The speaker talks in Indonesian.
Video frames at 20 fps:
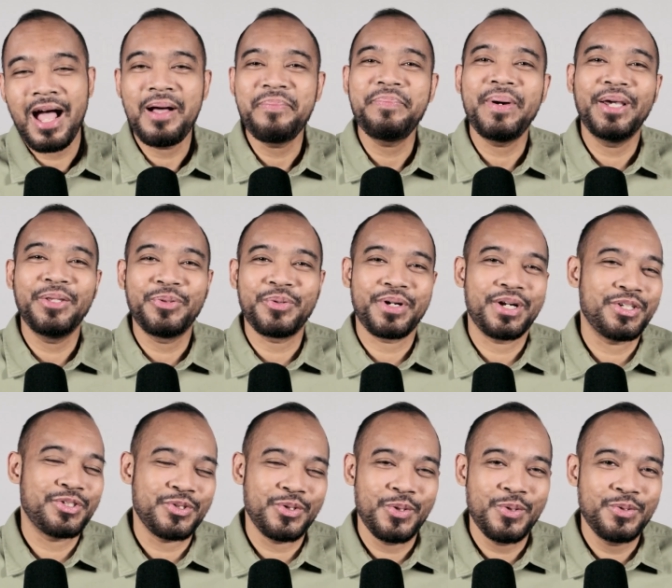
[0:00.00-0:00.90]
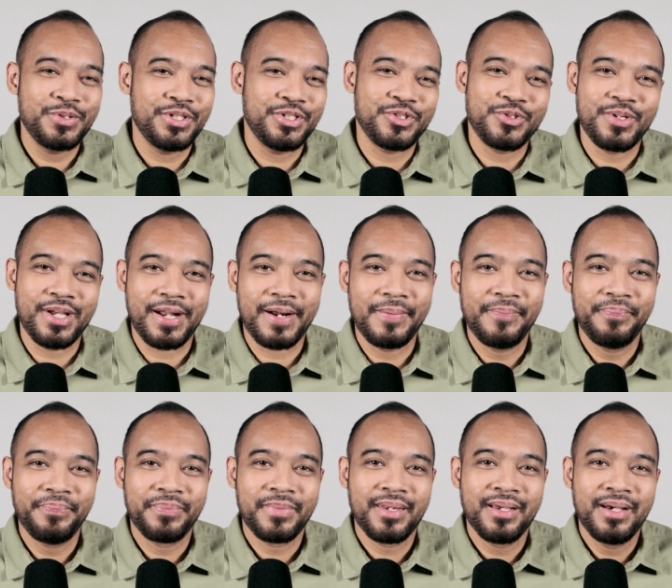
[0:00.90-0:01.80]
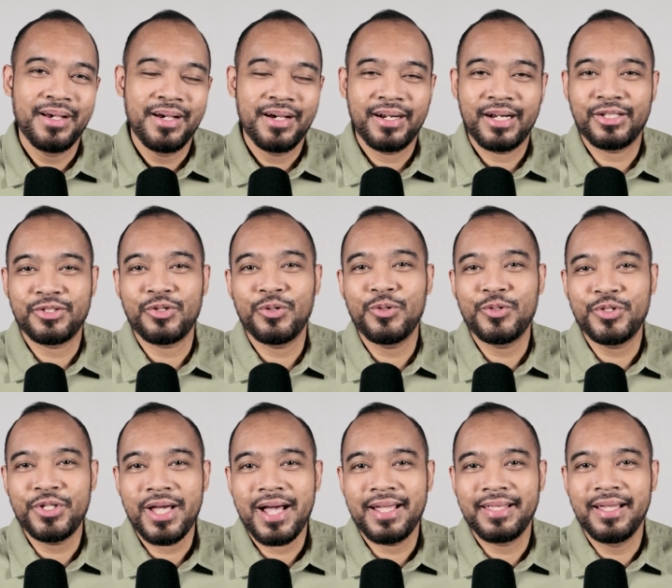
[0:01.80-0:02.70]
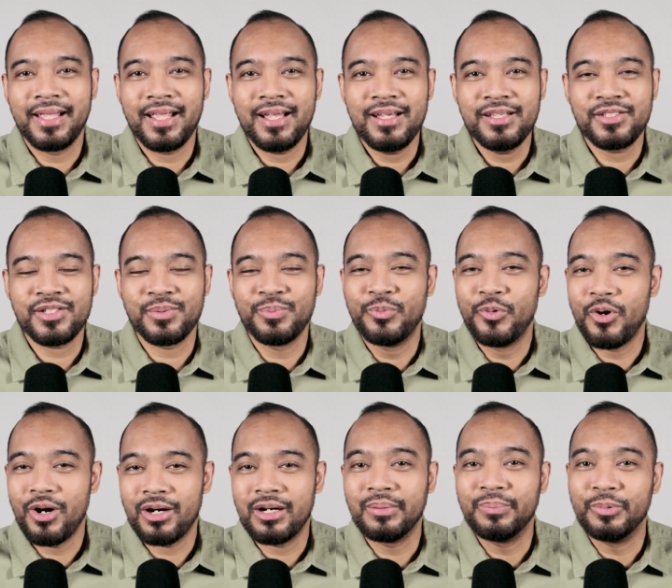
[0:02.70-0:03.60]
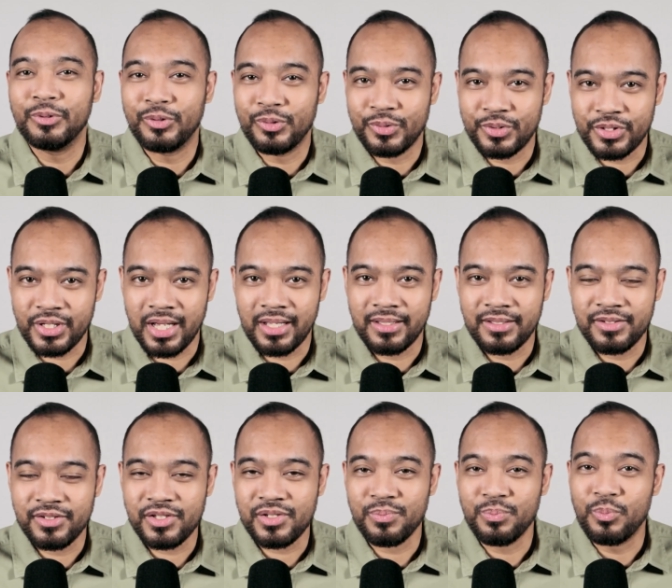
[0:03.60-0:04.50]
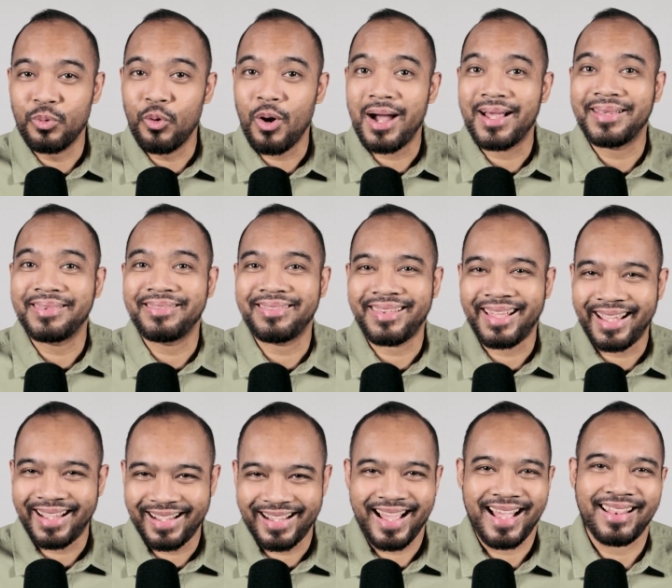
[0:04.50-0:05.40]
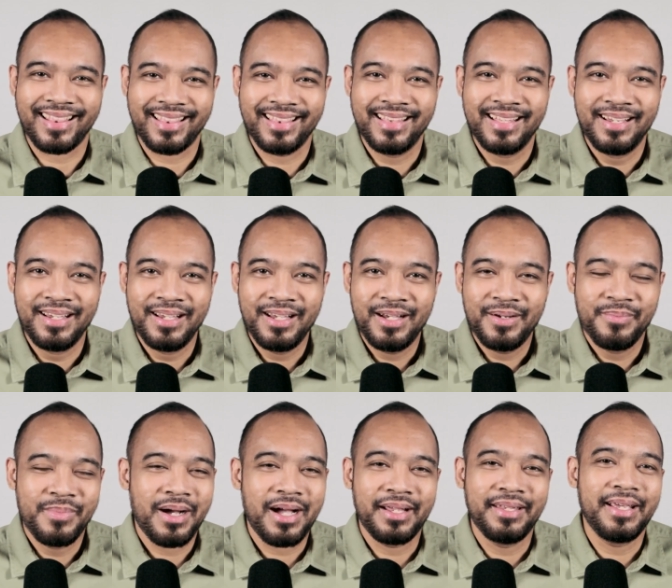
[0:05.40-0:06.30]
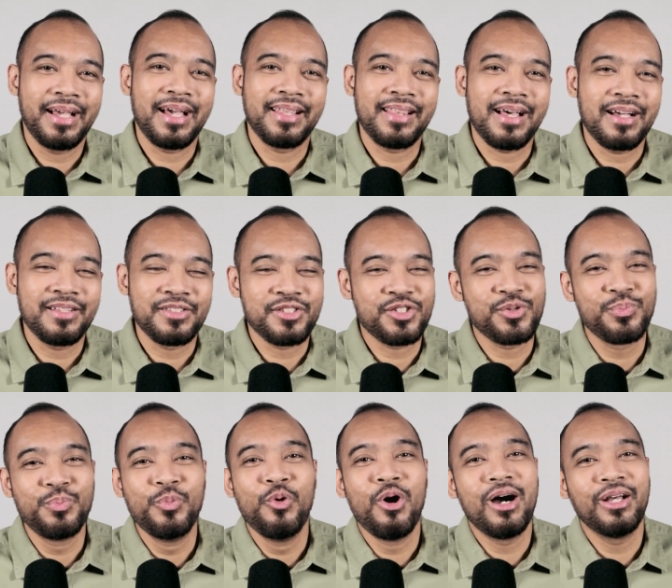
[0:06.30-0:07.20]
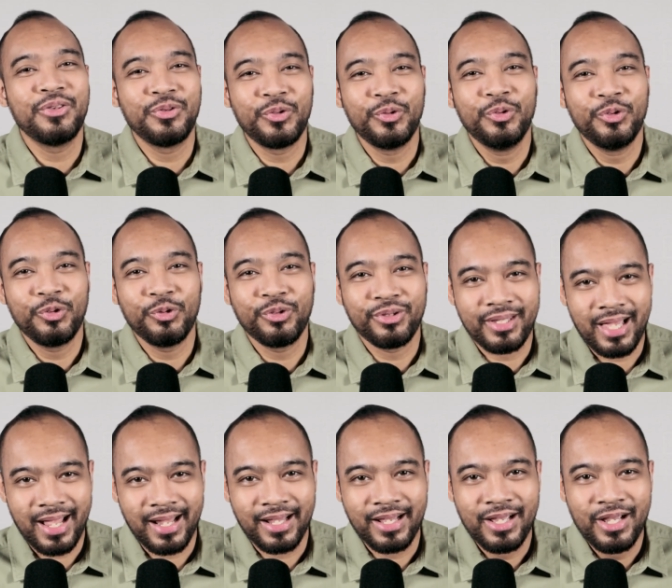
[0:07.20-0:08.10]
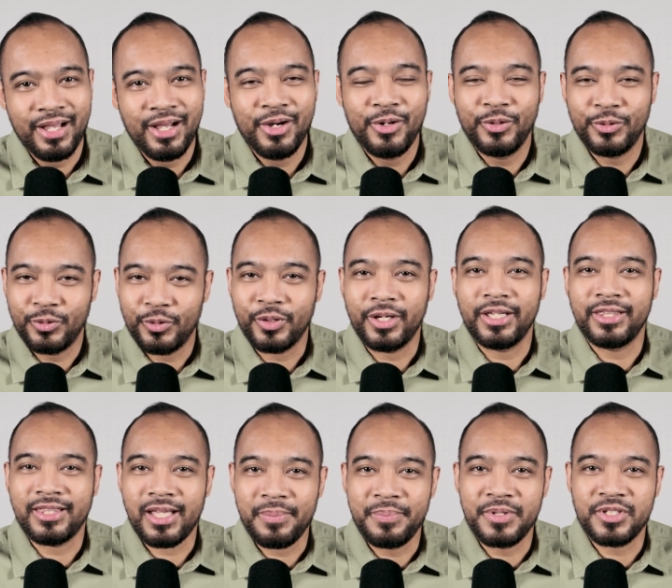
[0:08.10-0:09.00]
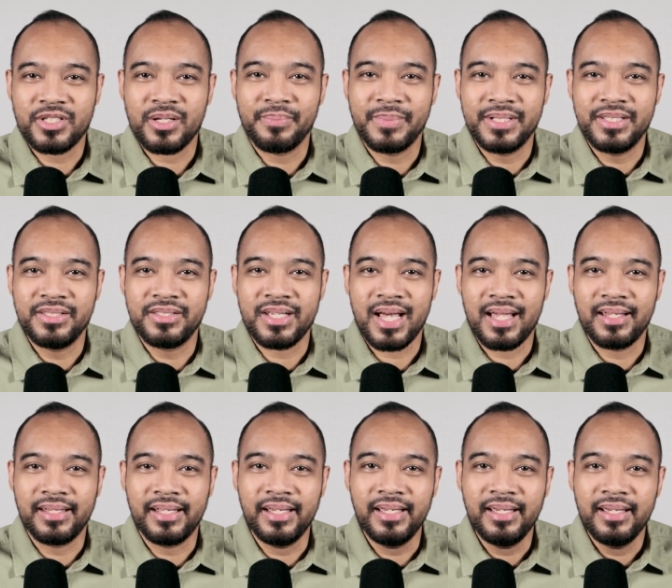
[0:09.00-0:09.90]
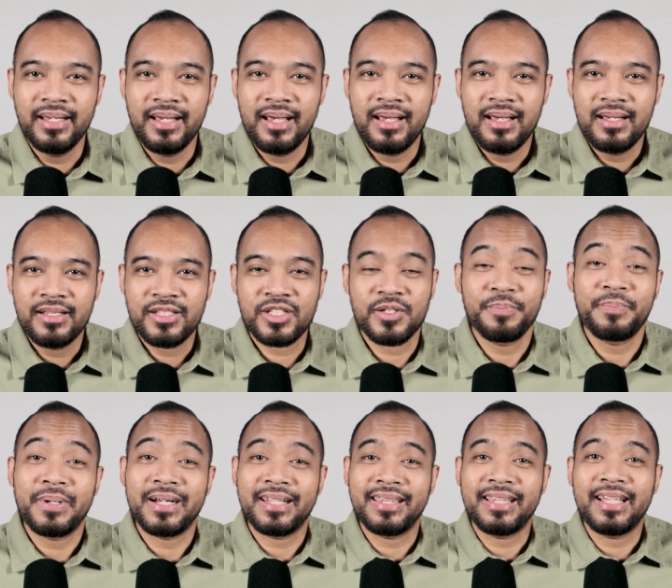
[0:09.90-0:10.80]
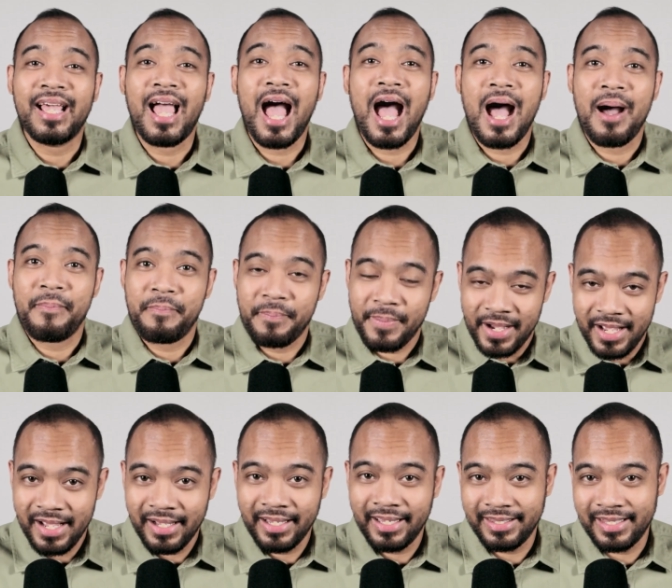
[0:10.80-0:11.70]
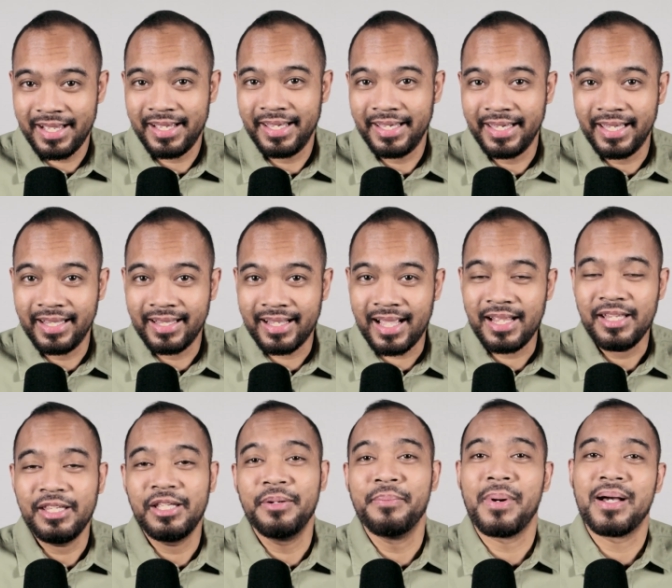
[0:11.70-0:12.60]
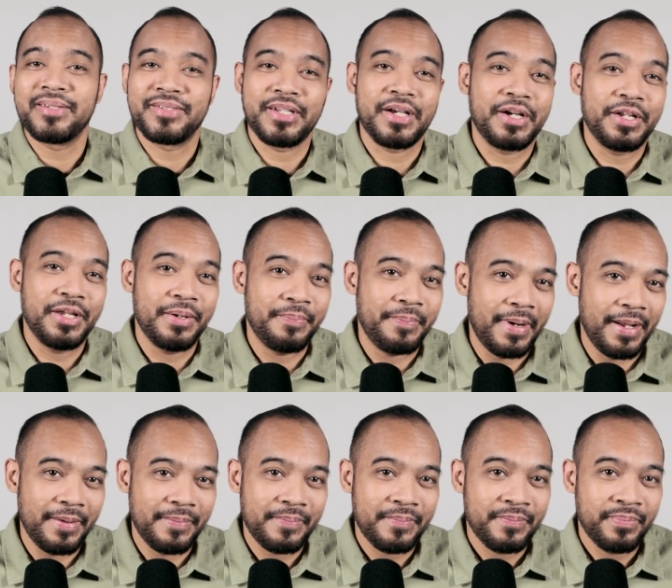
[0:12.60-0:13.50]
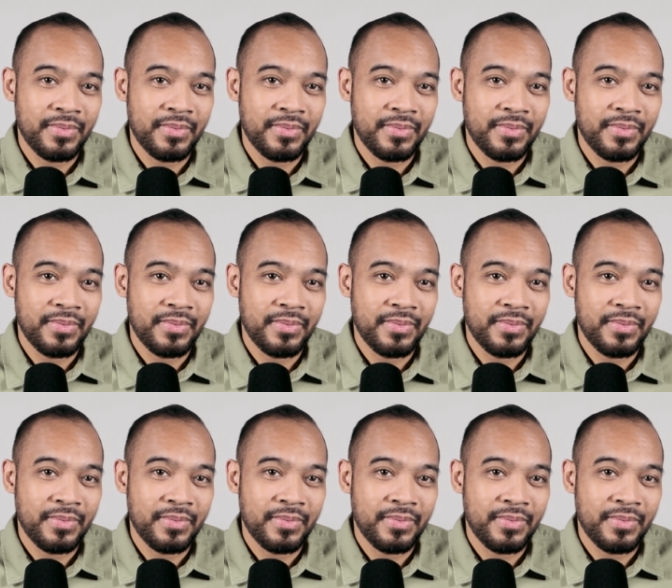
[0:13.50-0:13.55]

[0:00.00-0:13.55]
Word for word: Apa itu resolusi saudara? Resolusi adalah sebuah keputusan, sebuah tekad, bahkan dikatakan sebuah tuntutan untuk kita bisa menjadi seperti apa yang kita inginkan di masa ke depan.